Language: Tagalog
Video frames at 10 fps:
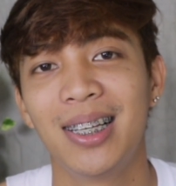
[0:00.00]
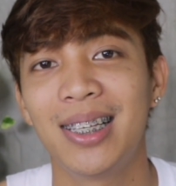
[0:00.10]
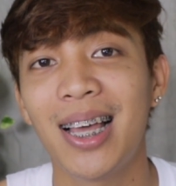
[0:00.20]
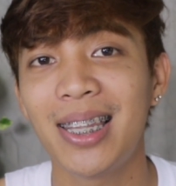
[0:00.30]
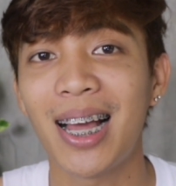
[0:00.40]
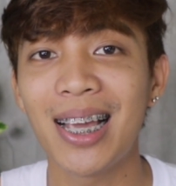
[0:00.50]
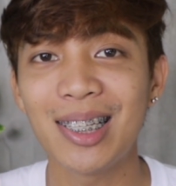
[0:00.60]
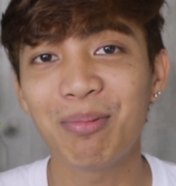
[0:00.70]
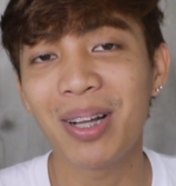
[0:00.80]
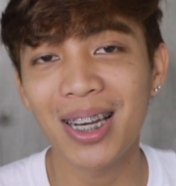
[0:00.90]
Yan,
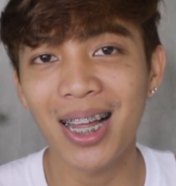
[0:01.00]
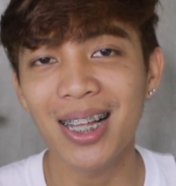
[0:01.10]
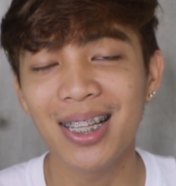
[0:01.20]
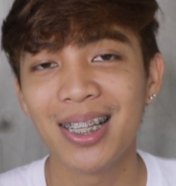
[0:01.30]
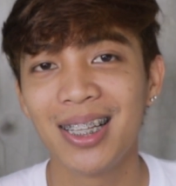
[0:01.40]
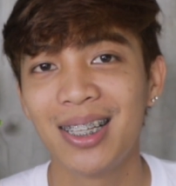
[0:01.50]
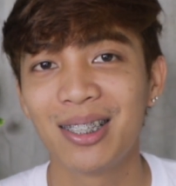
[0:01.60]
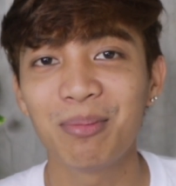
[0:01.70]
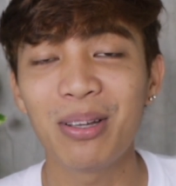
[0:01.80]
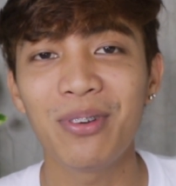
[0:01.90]
nakaisip ka na?
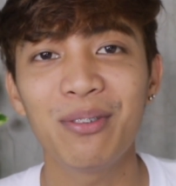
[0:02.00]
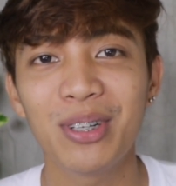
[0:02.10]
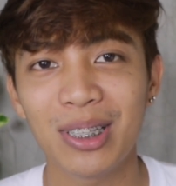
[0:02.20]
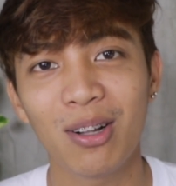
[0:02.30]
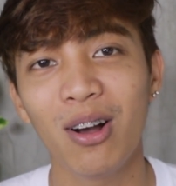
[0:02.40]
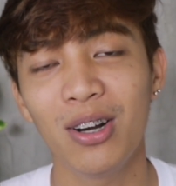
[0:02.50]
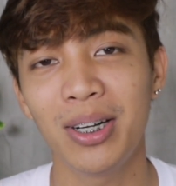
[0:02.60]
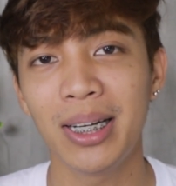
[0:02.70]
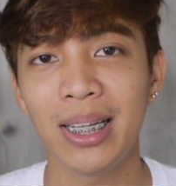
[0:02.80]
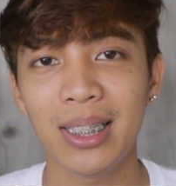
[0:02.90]
My favorite
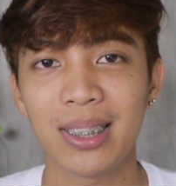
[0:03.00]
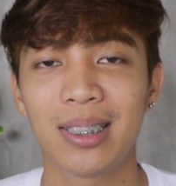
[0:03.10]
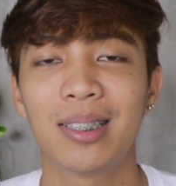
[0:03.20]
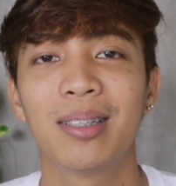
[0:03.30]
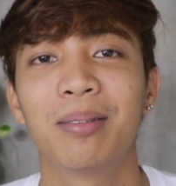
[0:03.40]
color is